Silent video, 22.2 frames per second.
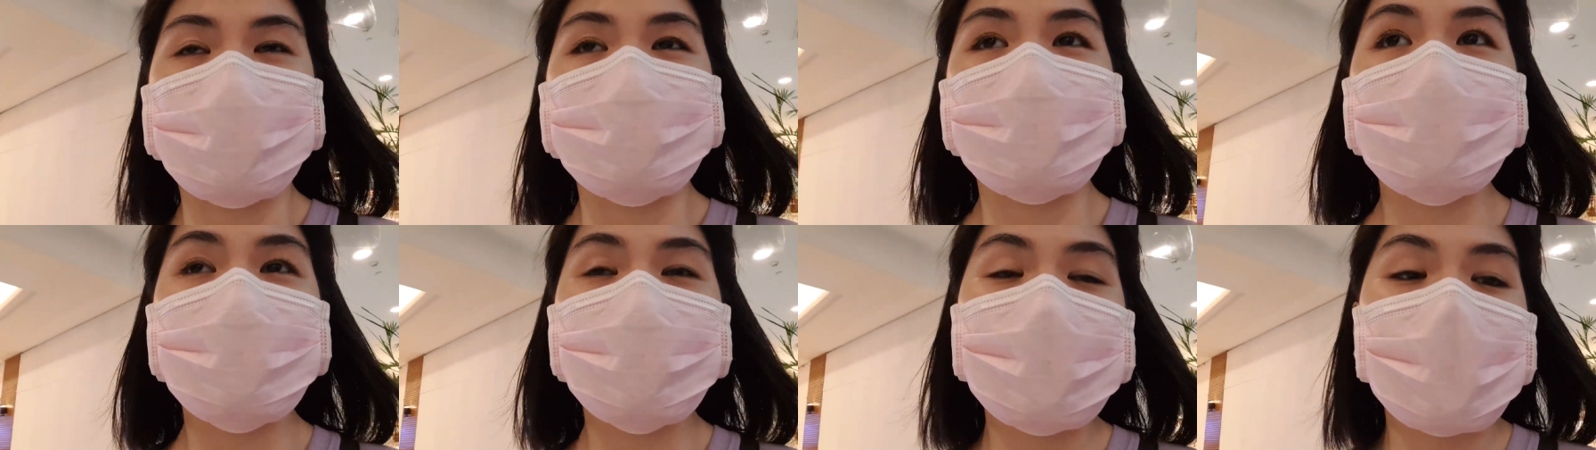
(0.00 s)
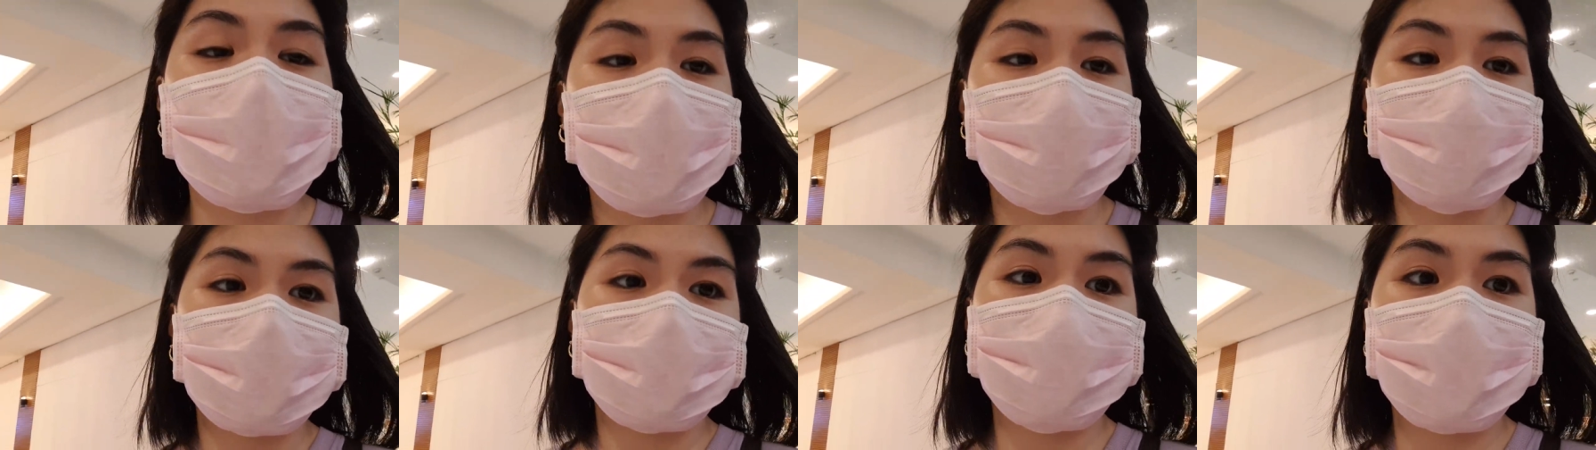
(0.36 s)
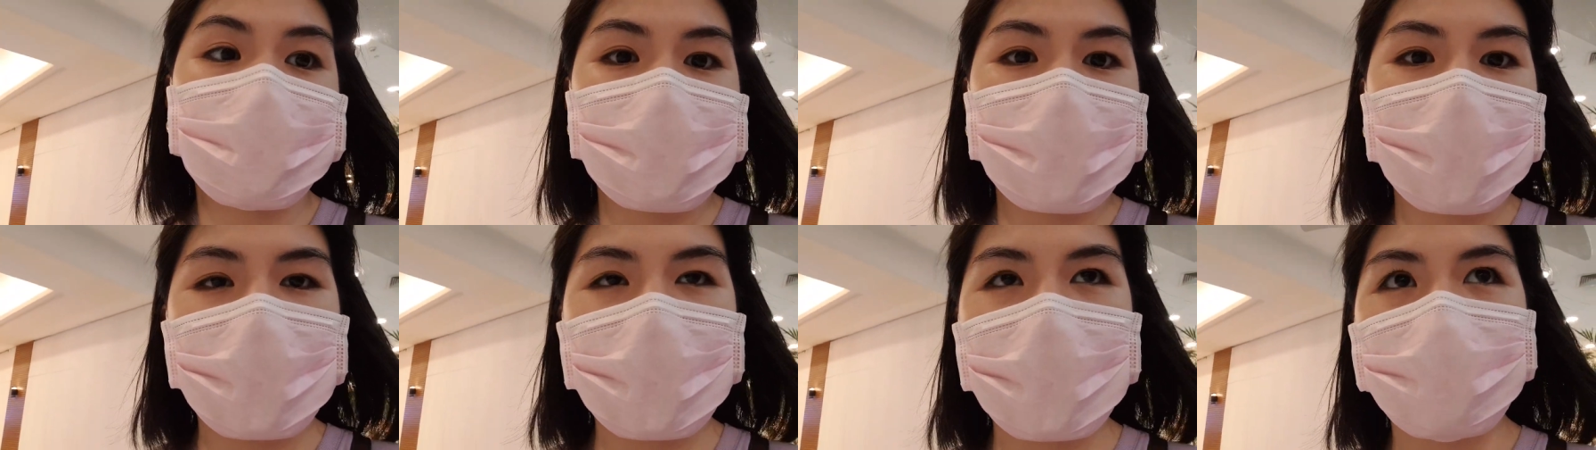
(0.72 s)
dito na ako
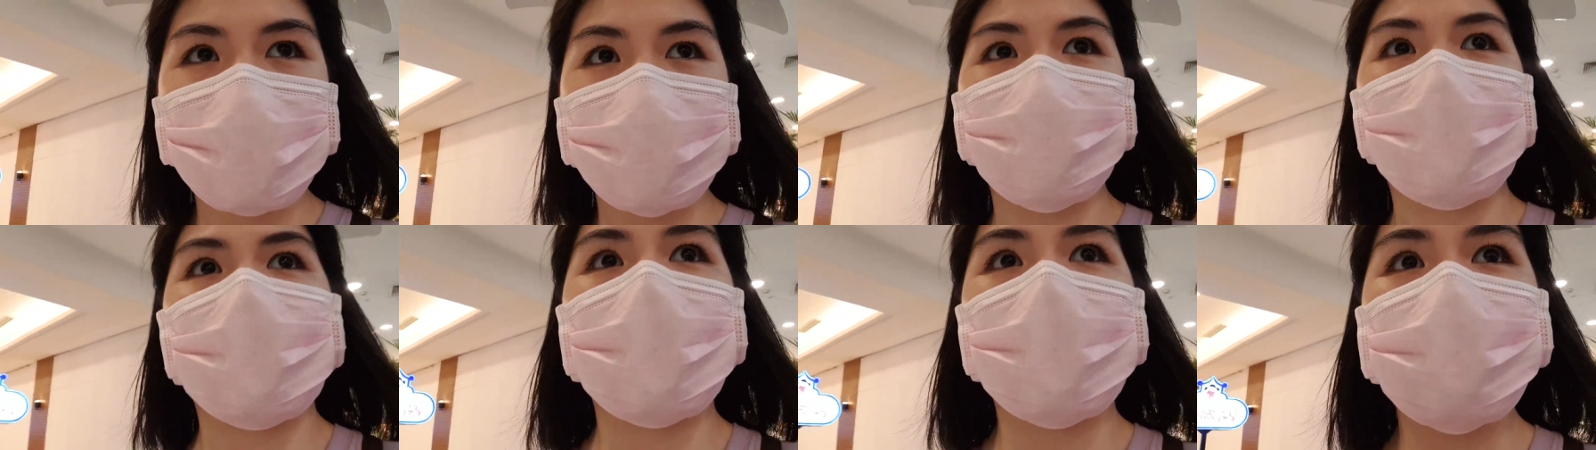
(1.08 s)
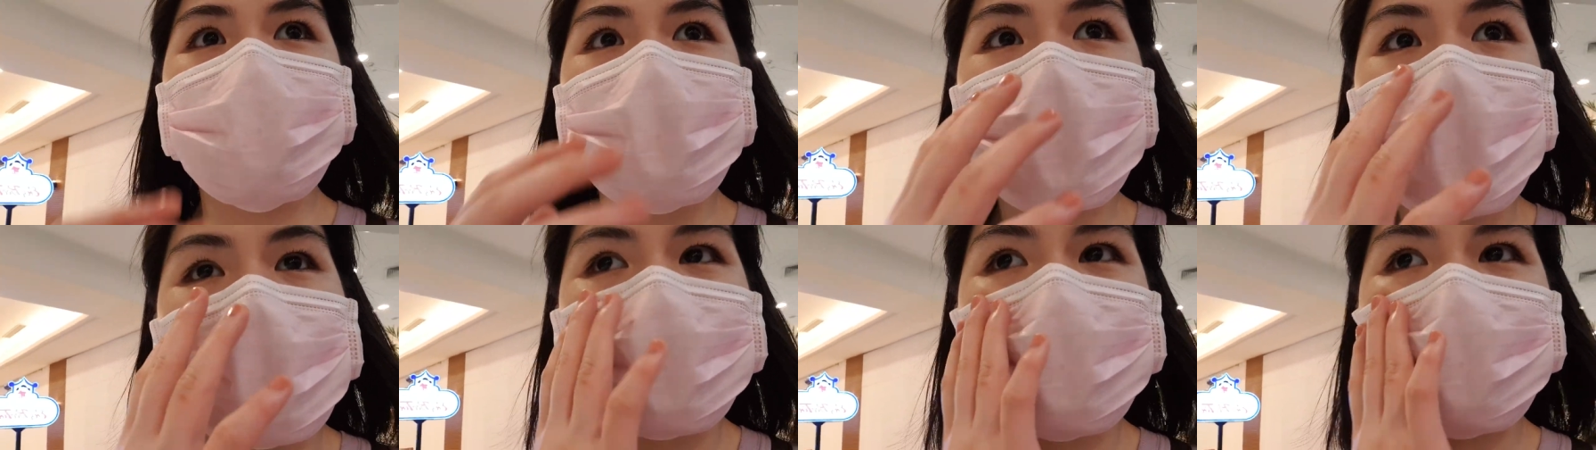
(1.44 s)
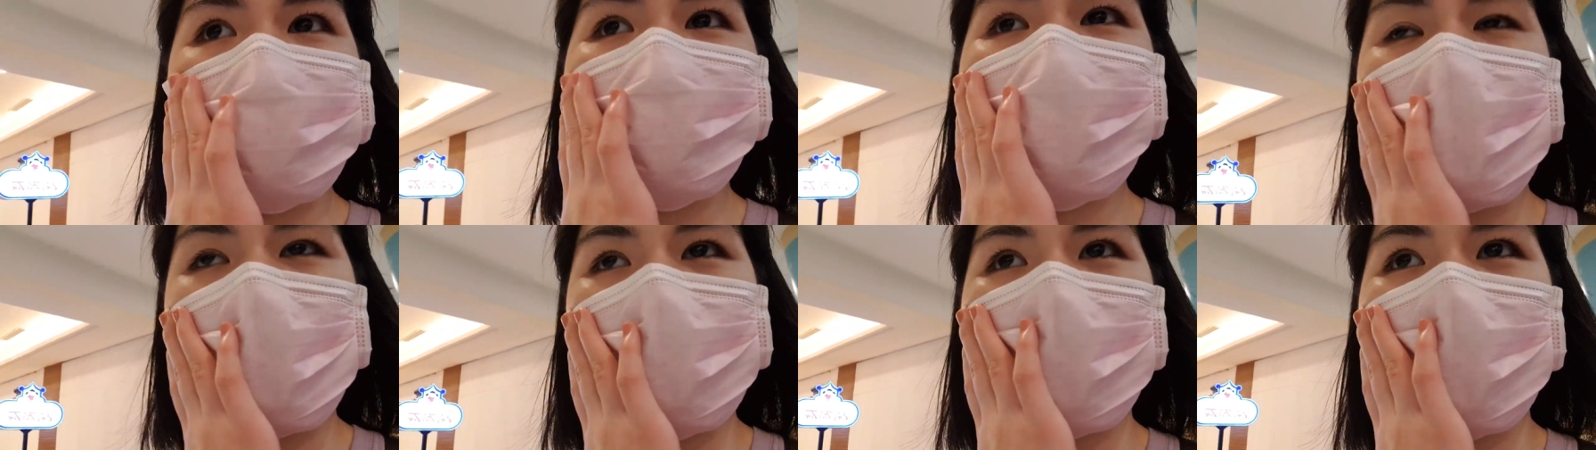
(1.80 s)
bibili. And meron din kasi
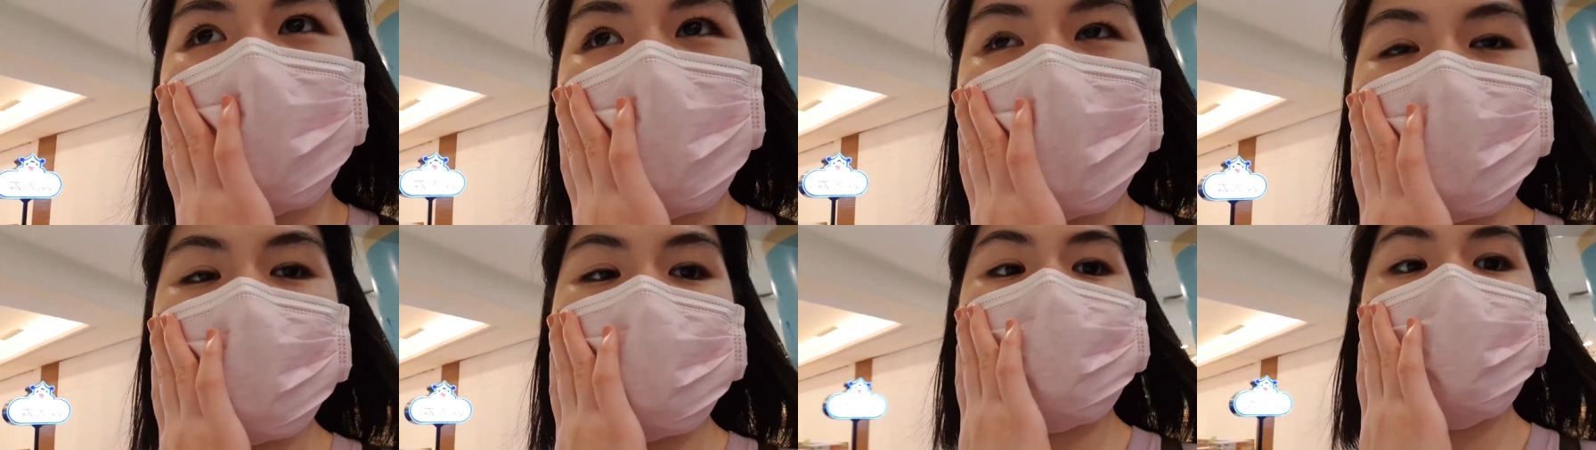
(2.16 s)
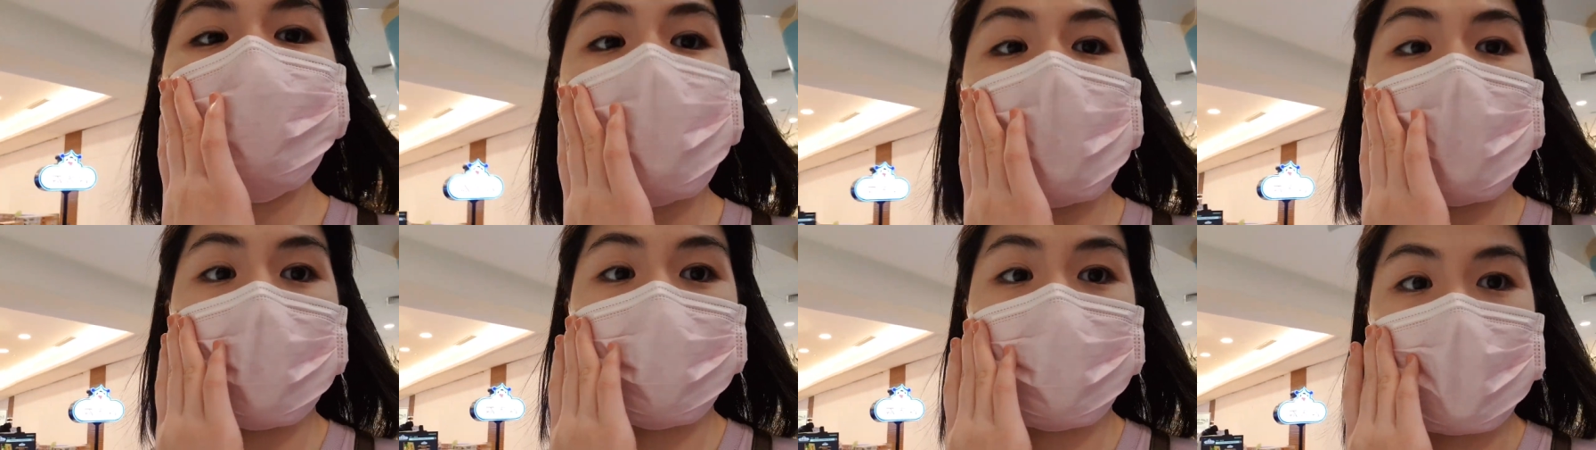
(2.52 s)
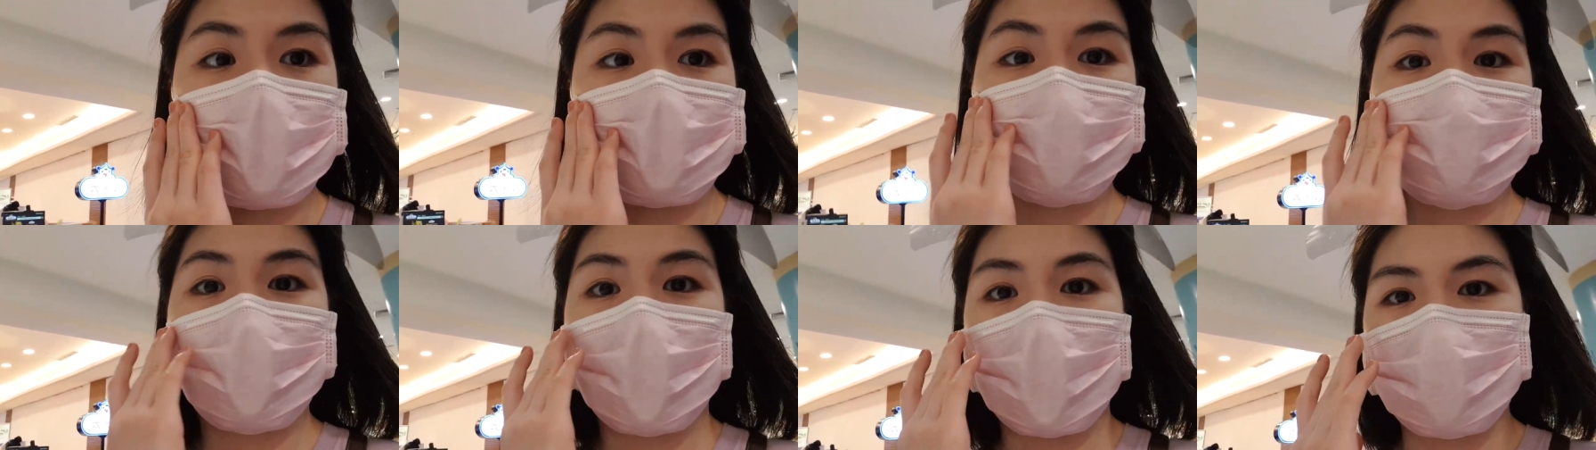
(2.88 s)
pinapabili si mama
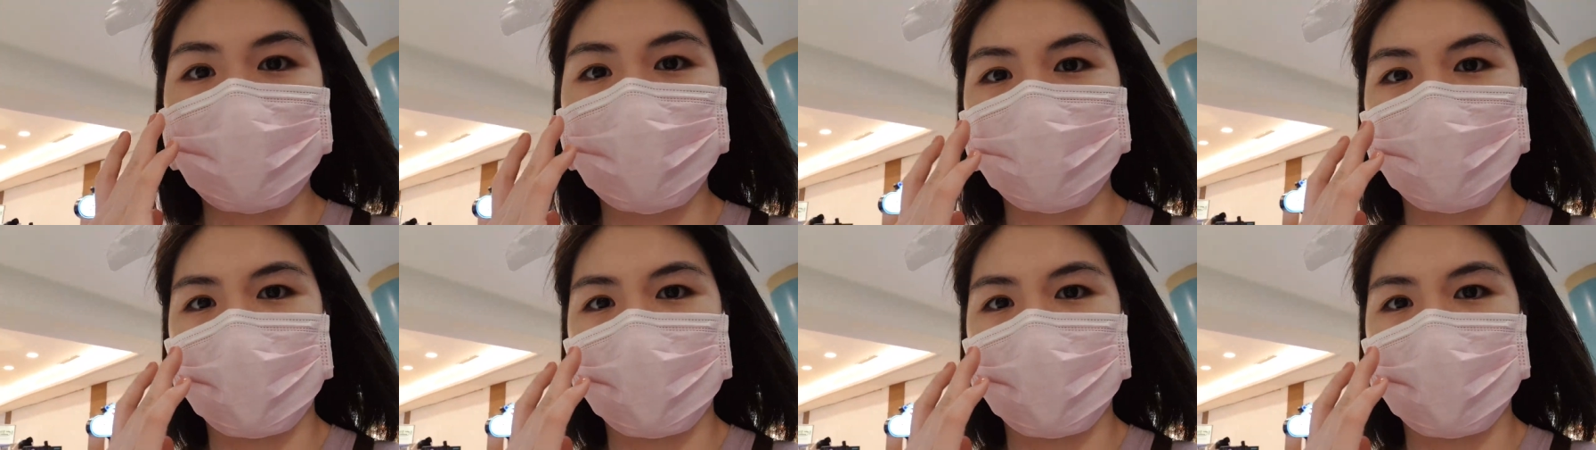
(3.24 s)
ng mga